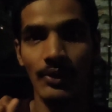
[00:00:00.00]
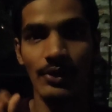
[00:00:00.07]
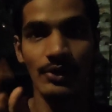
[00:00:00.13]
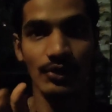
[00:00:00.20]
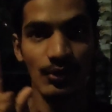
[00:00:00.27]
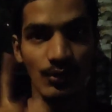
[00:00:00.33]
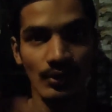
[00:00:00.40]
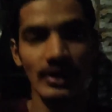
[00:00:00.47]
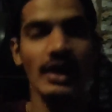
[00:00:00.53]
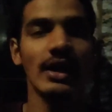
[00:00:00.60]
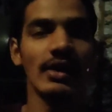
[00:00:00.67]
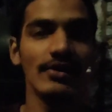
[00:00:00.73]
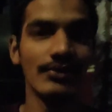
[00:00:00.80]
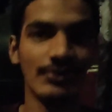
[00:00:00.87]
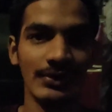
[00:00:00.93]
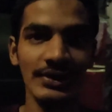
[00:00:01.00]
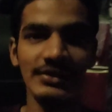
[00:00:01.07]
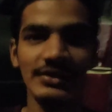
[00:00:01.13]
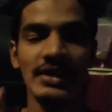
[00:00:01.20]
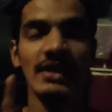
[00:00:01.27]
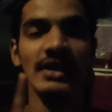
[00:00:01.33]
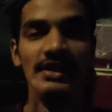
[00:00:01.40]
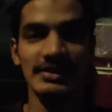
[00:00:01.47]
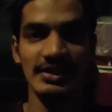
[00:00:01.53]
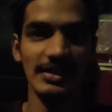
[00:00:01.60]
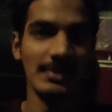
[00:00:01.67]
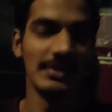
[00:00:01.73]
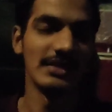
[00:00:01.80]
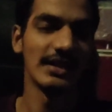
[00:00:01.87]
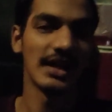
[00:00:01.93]
पॉइंट हो गया है फिक्स
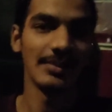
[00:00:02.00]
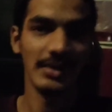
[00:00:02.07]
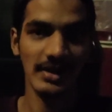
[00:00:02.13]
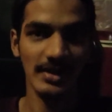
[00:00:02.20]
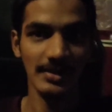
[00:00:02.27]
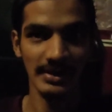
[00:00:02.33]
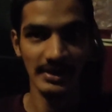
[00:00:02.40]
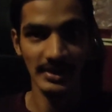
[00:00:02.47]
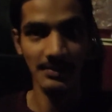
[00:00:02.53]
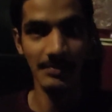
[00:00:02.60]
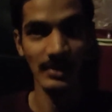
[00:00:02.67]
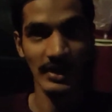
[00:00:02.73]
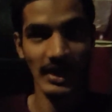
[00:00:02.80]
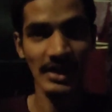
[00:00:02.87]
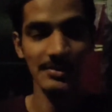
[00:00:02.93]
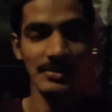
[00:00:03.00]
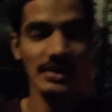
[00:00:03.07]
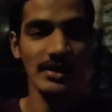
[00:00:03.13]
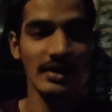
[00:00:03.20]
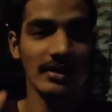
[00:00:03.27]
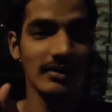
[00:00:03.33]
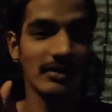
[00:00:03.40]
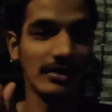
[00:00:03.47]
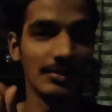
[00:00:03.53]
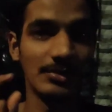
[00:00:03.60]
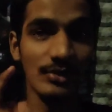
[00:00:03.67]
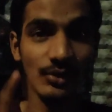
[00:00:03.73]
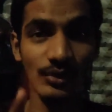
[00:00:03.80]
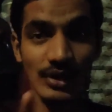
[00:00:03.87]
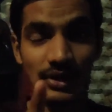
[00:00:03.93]
छः बजे का हमारा मीटअप टाइम है एंड
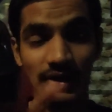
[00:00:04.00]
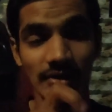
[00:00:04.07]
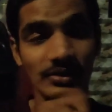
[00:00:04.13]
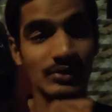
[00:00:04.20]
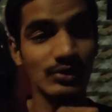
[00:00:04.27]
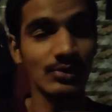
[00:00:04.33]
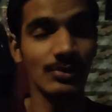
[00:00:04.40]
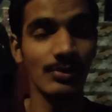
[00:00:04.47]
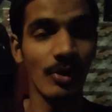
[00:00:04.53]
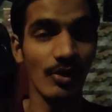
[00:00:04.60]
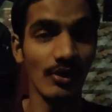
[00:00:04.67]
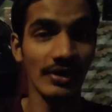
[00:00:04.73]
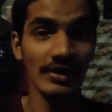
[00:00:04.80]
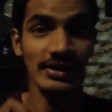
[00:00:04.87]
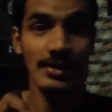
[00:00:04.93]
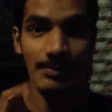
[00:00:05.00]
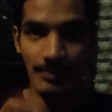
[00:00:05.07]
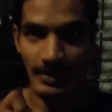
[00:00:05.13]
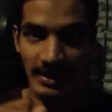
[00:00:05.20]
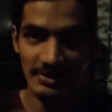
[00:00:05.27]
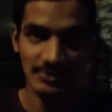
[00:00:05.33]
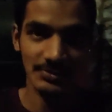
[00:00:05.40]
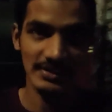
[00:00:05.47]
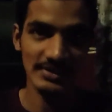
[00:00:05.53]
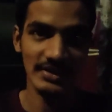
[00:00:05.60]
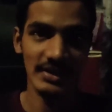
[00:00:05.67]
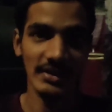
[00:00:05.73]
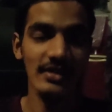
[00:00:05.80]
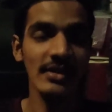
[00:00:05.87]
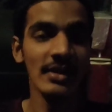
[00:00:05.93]
अभी हो रहे हैं सुबह मॉर्निंग के पाँच बज
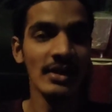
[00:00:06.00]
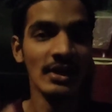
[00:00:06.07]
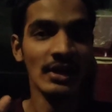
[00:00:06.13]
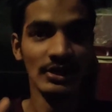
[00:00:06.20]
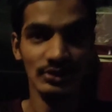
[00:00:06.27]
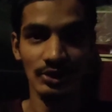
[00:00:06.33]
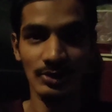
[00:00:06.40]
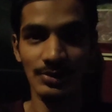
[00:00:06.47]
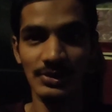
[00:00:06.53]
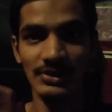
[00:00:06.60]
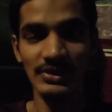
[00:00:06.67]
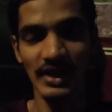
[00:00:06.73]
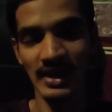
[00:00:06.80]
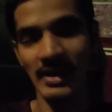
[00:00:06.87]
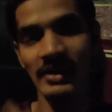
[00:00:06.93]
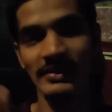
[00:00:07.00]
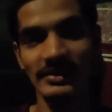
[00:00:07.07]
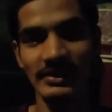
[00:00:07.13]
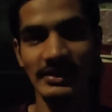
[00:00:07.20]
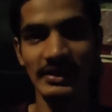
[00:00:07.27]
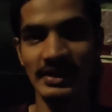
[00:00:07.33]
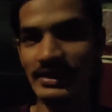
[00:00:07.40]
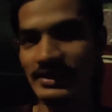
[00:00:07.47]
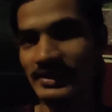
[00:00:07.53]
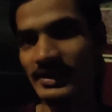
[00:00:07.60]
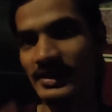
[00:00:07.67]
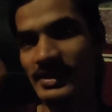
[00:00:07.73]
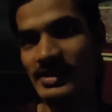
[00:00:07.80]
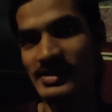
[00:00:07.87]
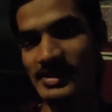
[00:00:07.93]
गए हैं तो अभी यहाँ से
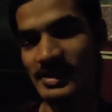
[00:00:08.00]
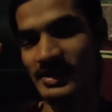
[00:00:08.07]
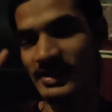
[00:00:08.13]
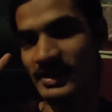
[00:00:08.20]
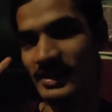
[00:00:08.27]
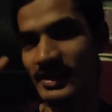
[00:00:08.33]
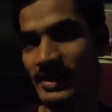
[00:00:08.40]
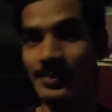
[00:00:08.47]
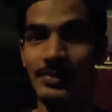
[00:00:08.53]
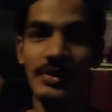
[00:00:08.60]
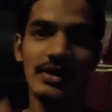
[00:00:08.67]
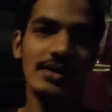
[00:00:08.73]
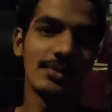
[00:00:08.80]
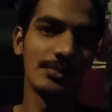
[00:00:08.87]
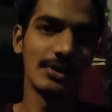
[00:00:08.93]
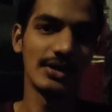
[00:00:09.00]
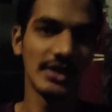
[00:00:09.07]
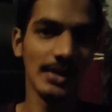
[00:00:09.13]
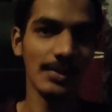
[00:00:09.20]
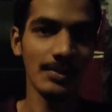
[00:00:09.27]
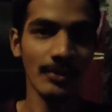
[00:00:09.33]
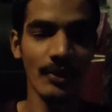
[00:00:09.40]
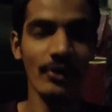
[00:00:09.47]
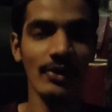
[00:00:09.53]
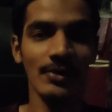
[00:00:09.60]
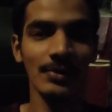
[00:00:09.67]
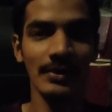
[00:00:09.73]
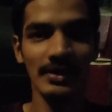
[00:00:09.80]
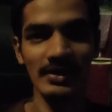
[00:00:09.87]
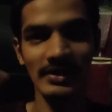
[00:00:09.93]
निकलते हैं चलते हैं अपने मीटअप पॉइंट
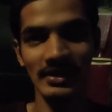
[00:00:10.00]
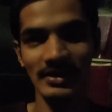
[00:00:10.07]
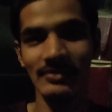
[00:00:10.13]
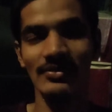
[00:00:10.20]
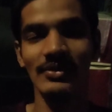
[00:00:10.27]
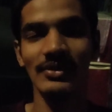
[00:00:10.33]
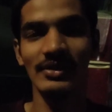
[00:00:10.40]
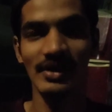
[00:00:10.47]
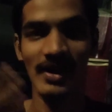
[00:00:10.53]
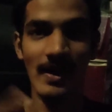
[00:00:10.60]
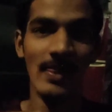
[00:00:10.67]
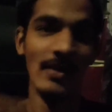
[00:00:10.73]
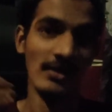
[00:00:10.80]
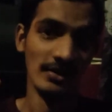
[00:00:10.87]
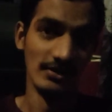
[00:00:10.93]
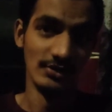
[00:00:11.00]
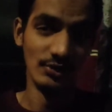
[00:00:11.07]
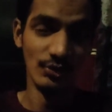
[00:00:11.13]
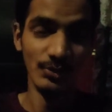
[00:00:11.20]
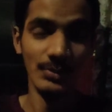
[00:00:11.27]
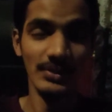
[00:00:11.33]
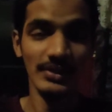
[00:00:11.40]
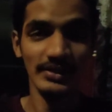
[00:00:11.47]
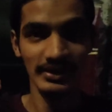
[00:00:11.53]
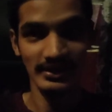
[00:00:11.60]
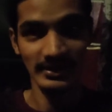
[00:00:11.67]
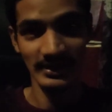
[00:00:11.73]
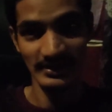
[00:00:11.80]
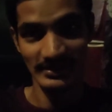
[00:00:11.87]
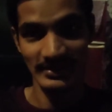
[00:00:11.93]
पे देन फिर जो भी
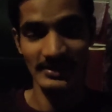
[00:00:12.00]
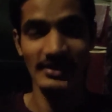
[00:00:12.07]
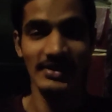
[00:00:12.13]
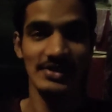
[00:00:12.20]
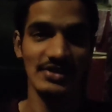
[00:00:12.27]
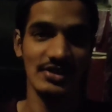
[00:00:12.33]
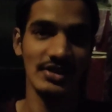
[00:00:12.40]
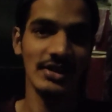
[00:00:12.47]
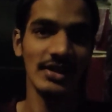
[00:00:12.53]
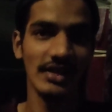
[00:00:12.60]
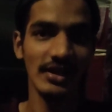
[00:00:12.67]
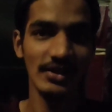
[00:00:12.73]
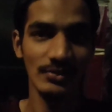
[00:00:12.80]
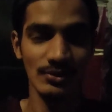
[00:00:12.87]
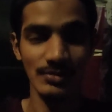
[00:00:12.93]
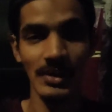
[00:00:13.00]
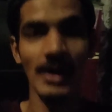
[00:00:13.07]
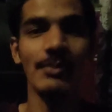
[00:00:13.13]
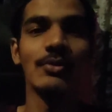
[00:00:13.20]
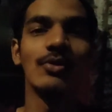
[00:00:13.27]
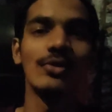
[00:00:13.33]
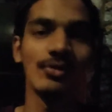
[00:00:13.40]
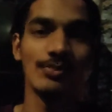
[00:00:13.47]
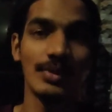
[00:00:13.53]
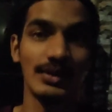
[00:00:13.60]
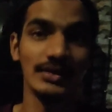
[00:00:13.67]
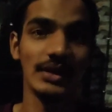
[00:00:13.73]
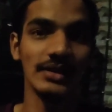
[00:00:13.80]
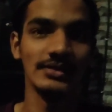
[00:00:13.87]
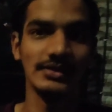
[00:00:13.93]
डेस्टिनेशन है वो मैं आपको
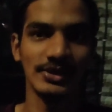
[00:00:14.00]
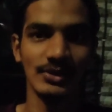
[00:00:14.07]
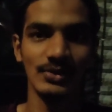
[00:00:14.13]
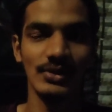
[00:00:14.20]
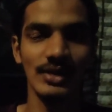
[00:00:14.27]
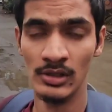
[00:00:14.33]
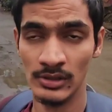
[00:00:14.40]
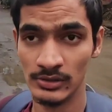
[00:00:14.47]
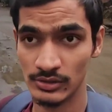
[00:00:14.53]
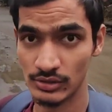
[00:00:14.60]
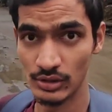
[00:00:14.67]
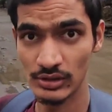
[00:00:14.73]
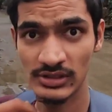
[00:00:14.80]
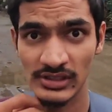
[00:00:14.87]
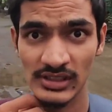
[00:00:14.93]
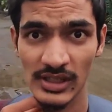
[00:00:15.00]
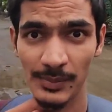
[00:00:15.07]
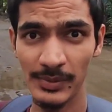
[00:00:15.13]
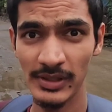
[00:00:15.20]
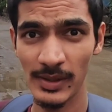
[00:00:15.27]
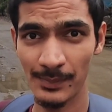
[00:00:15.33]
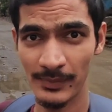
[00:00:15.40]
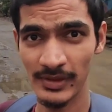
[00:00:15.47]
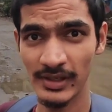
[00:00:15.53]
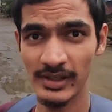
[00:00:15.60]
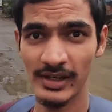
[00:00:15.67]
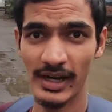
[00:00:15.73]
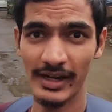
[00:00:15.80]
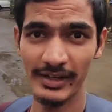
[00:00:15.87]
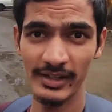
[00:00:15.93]
बता देता तो जी अभी
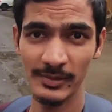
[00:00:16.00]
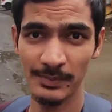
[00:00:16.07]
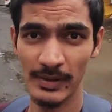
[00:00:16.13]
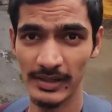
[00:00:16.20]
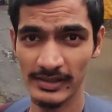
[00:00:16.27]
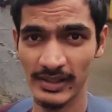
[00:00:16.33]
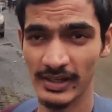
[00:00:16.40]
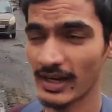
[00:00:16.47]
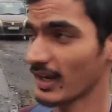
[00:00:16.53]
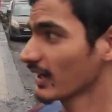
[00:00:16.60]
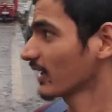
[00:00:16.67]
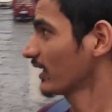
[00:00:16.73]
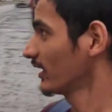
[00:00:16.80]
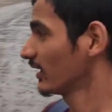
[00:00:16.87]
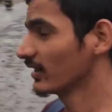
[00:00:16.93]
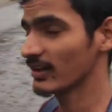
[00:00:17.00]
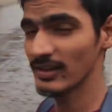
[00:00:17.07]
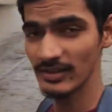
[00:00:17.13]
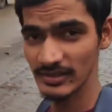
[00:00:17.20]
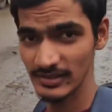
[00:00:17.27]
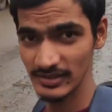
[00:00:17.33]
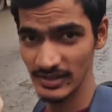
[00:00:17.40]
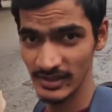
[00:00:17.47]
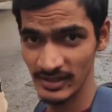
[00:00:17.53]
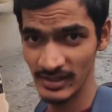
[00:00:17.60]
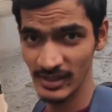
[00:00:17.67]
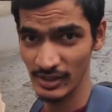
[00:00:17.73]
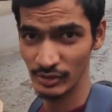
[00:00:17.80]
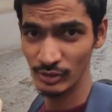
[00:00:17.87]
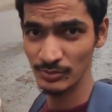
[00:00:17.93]
अपने राइडिंग पार्टनर आ गए हैं ये
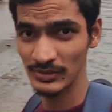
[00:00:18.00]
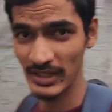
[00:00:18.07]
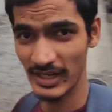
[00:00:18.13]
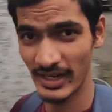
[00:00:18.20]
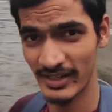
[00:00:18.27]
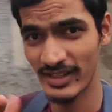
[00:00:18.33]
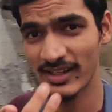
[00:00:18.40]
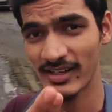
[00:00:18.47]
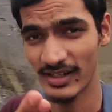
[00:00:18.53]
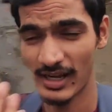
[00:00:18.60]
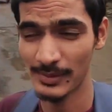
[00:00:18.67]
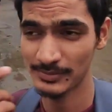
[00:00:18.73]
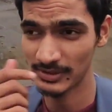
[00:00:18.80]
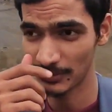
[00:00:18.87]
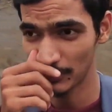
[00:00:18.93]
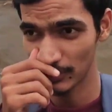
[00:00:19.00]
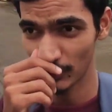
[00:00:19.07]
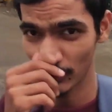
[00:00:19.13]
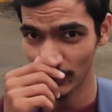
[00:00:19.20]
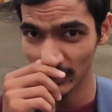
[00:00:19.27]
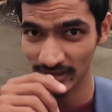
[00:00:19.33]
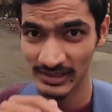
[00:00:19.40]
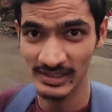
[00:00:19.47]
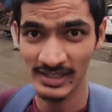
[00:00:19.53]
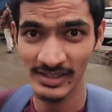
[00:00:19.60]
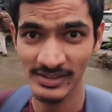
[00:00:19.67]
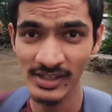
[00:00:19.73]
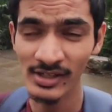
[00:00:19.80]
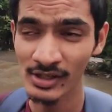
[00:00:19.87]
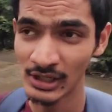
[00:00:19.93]
है अनुजा राइडर आप सभी लोगों ने देखा
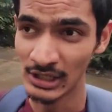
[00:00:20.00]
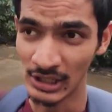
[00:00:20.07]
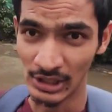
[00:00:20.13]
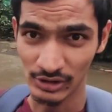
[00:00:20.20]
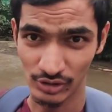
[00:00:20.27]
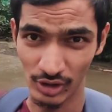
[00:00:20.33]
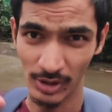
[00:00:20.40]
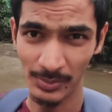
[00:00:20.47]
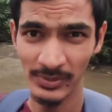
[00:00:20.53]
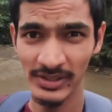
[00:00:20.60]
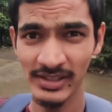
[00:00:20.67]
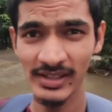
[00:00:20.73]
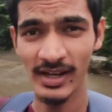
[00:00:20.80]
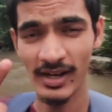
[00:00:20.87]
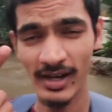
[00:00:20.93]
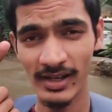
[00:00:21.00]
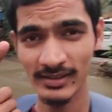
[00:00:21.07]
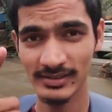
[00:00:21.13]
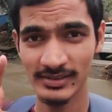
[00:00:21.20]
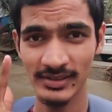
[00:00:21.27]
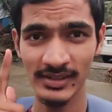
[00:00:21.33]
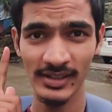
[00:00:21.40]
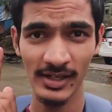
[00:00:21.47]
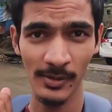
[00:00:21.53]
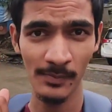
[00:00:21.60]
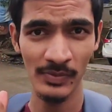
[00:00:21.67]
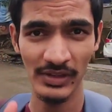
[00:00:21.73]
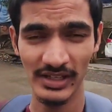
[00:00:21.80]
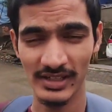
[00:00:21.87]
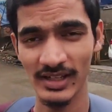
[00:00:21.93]
ही है तो अभी यहाँ से हम
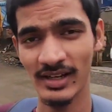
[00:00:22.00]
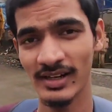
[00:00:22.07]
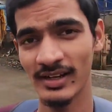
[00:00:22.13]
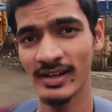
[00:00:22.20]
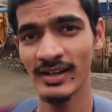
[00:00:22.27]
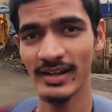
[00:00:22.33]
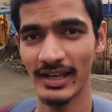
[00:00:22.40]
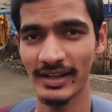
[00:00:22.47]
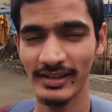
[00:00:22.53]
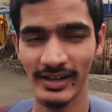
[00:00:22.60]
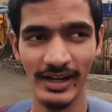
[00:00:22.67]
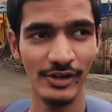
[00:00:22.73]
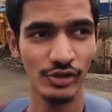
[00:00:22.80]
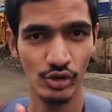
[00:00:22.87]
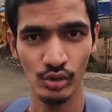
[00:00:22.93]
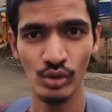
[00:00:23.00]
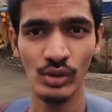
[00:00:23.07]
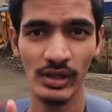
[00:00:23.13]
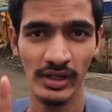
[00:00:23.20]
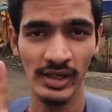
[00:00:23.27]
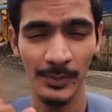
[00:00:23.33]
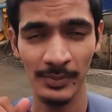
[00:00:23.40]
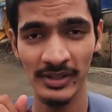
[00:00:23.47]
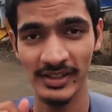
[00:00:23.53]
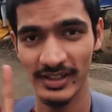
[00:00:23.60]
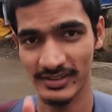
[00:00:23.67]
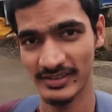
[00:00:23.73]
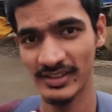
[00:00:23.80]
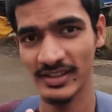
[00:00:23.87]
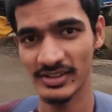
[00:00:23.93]
निकल रहे हैं डायरेक्ट राइड शुरू कर रहे हैं अपनी
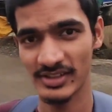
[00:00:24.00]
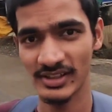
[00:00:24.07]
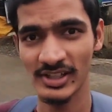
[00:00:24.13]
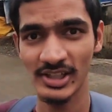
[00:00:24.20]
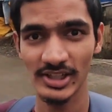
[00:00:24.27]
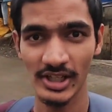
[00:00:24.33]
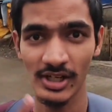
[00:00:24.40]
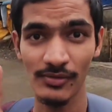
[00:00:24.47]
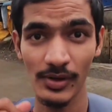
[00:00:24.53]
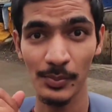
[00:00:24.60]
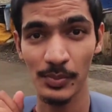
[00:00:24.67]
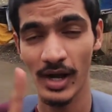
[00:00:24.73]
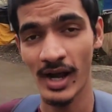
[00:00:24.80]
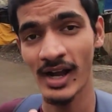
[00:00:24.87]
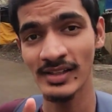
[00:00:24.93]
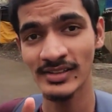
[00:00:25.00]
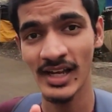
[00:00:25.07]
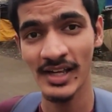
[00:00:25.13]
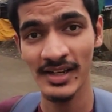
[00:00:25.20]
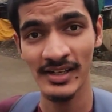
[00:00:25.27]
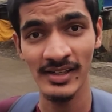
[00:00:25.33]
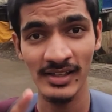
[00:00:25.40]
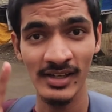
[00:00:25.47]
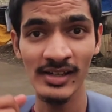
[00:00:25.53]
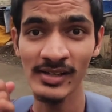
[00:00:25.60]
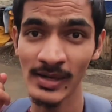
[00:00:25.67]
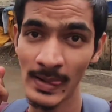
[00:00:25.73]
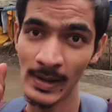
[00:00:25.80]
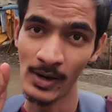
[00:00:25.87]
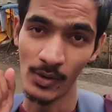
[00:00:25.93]
डेस्टिनेशन की तरफ अब कहाँ जा रहे
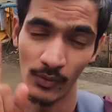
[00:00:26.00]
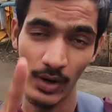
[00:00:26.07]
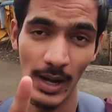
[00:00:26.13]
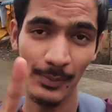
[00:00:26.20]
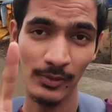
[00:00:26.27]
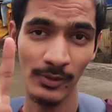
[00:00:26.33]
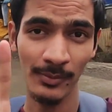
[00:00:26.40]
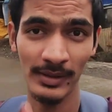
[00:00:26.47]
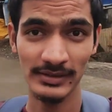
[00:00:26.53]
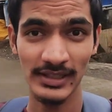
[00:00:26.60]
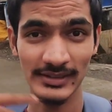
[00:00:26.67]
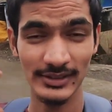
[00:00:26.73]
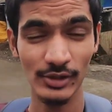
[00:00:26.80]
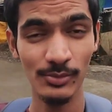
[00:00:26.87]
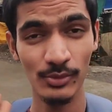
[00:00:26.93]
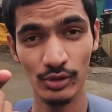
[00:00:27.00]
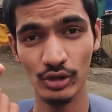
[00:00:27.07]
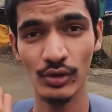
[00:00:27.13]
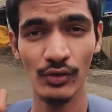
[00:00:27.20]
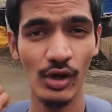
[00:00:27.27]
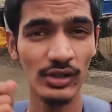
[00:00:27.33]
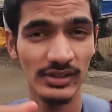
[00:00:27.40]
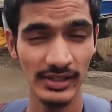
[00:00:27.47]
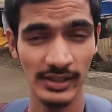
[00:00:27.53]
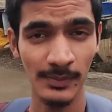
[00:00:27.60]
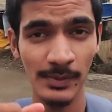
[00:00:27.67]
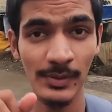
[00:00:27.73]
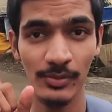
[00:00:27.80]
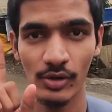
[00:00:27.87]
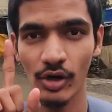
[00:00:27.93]
हैं वो आपको मैं बताता हूँ मोटो ब्लॉक
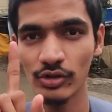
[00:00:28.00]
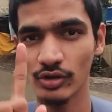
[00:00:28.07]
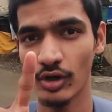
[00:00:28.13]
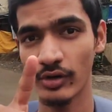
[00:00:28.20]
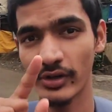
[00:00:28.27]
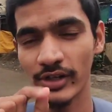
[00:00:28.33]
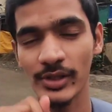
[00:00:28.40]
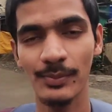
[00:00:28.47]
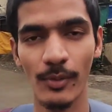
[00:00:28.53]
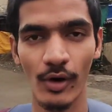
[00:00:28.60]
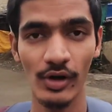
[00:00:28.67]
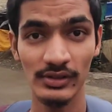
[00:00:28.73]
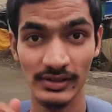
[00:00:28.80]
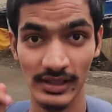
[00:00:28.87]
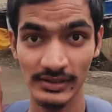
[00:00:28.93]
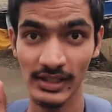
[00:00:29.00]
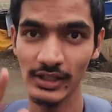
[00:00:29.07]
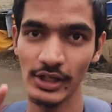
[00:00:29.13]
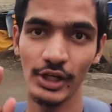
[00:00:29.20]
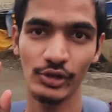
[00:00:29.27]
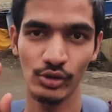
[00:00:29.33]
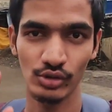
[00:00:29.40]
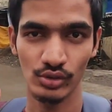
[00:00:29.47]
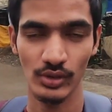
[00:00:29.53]
सेटअप है बिकॉज ऑलरेडी बहुत ज़्यादा लेट हो